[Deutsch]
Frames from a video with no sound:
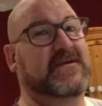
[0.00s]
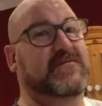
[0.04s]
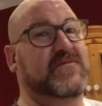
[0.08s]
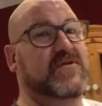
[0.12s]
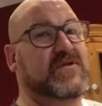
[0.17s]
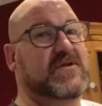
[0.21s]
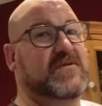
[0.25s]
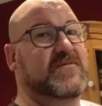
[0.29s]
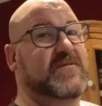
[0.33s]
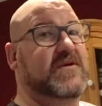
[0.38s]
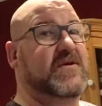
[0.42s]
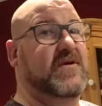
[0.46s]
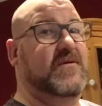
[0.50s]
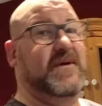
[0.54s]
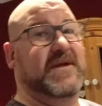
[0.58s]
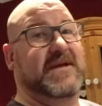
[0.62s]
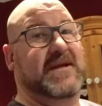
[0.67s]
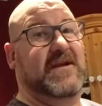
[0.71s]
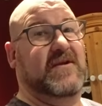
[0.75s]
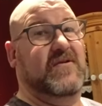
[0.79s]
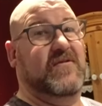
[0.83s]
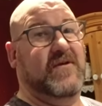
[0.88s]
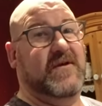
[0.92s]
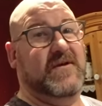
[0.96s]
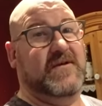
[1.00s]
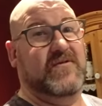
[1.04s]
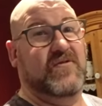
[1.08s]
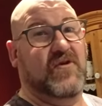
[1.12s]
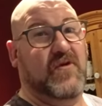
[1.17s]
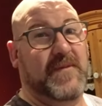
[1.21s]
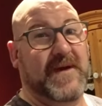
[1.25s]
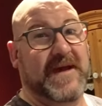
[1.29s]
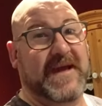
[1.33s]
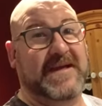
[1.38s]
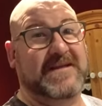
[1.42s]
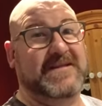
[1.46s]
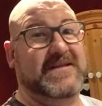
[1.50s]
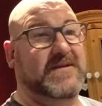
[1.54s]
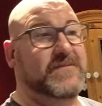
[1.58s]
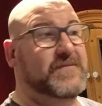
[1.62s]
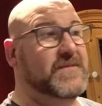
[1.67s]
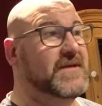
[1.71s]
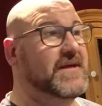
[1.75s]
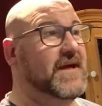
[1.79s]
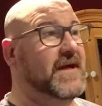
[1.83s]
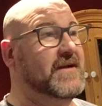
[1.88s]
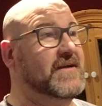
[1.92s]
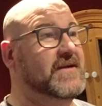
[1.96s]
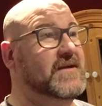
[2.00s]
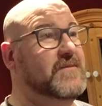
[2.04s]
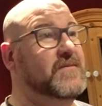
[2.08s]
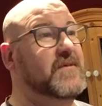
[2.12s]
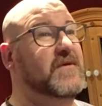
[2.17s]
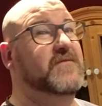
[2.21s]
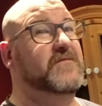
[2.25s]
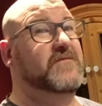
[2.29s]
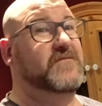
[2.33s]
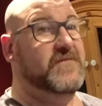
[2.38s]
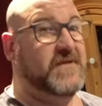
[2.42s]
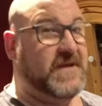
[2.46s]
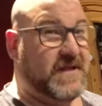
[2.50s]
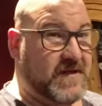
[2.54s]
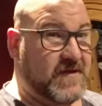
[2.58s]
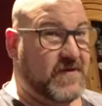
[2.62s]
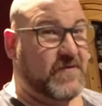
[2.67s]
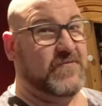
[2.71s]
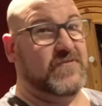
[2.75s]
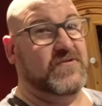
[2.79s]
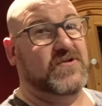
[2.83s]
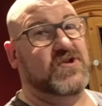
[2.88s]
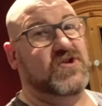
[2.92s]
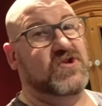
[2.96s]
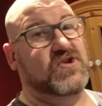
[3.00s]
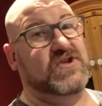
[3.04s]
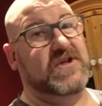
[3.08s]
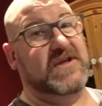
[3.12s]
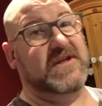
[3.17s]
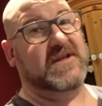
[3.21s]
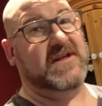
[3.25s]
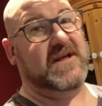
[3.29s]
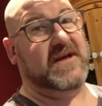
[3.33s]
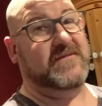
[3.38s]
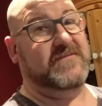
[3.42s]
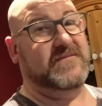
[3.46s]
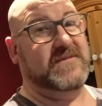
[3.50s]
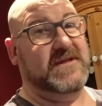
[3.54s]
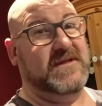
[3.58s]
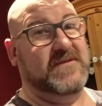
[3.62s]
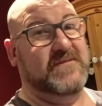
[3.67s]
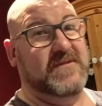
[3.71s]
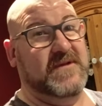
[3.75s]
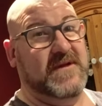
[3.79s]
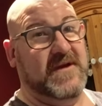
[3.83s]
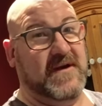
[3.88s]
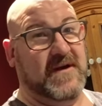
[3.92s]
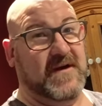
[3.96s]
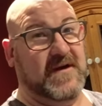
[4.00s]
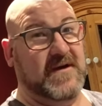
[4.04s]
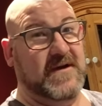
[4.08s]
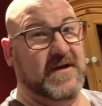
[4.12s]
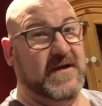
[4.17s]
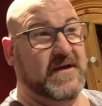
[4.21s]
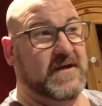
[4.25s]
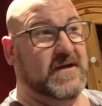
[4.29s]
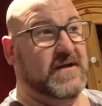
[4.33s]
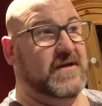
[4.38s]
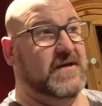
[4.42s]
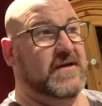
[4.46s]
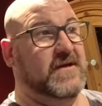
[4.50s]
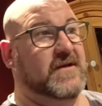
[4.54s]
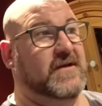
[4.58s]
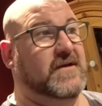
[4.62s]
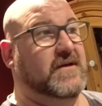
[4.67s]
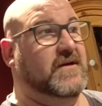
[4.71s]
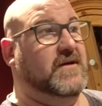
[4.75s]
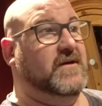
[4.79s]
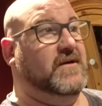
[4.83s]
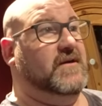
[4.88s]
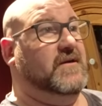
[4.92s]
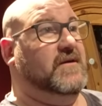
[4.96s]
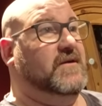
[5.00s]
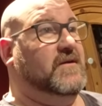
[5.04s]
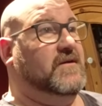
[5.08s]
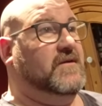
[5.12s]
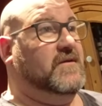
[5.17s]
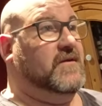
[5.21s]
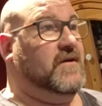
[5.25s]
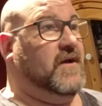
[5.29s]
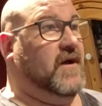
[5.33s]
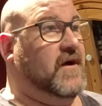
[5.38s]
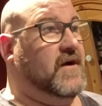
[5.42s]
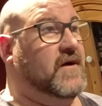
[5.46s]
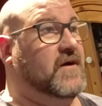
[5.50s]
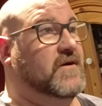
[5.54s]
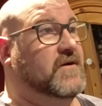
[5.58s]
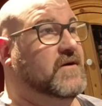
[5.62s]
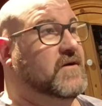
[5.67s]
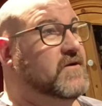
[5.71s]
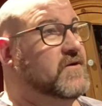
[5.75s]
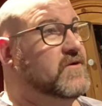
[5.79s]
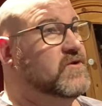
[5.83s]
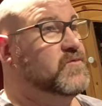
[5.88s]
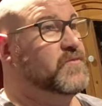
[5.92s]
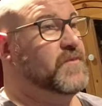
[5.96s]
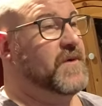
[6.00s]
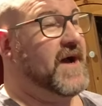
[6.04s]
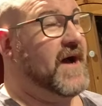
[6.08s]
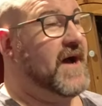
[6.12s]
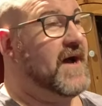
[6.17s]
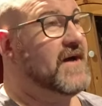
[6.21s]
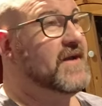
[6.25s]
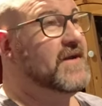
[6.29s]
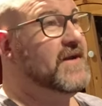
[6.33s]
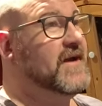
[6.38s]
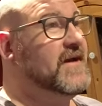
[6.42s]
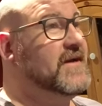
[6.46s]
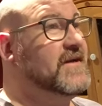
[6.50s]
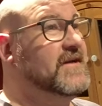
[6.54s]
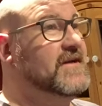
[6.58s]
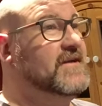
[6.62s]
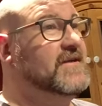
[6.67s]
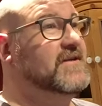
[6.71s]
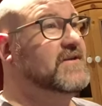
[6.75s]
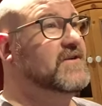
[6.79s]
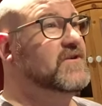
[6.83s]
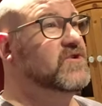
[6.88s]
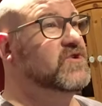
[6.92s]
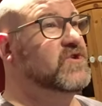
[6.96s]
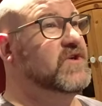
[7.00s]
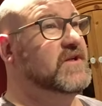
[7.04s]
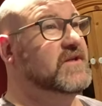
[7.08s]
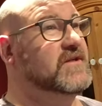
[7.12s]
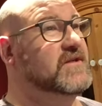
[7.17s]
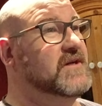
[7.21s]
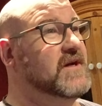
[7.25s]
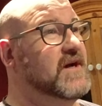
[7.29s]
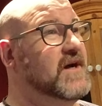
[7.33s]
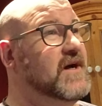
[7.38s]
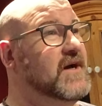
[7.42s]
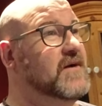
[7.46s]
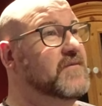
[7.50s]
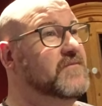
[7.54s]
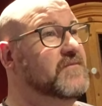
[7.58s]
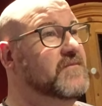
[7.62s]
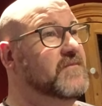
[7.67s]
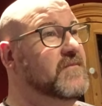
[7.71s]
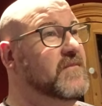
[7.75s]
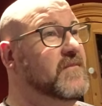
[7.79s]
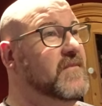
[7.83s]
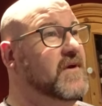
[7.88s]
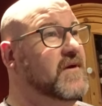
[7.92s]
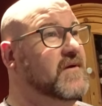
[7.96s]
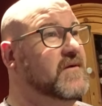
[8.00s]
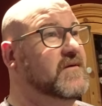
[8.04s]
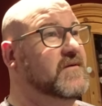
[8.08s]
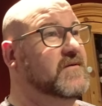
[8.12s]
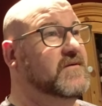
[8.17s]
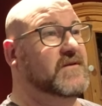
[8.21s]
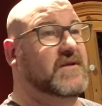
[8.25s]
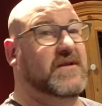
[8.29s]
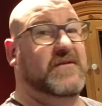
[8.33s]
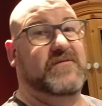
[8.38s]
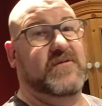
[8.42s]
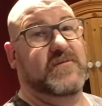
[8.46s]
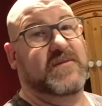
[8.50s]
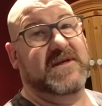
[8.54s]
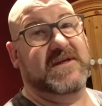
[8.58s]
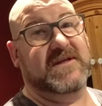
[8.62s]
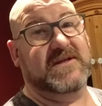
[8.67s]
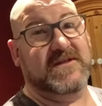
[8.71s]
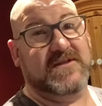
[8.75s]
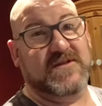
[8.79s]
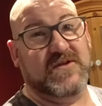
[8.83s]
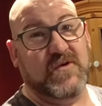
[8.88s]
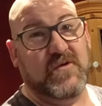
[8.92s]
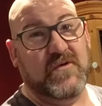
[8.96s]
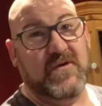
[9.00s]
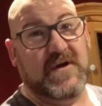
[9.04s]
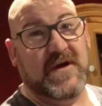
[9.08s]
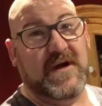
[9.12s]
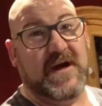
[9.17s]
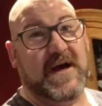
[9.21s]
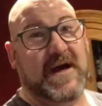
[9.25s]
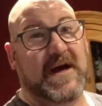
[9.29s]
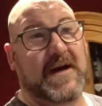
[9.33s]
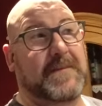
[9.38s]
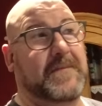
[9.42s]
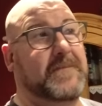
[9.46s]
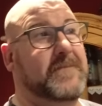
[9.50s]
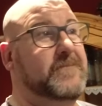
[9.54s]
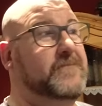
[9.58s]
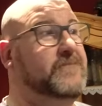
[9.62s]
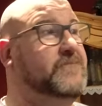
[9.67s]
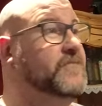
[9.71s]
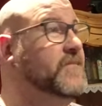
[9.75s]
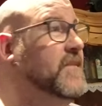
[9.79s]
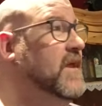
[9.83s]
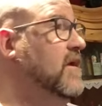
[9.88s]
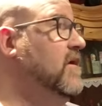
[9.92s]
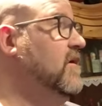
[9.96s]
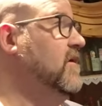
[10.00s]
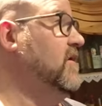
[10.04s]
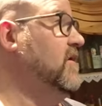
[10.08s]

Ich möchte mich auch bei den Leuten nochmal herzlich bedanken, die mir Videos geschickt haben, die mir ja, Sprachnachrichten geschickt haben, äh, die für mich gesungen haben.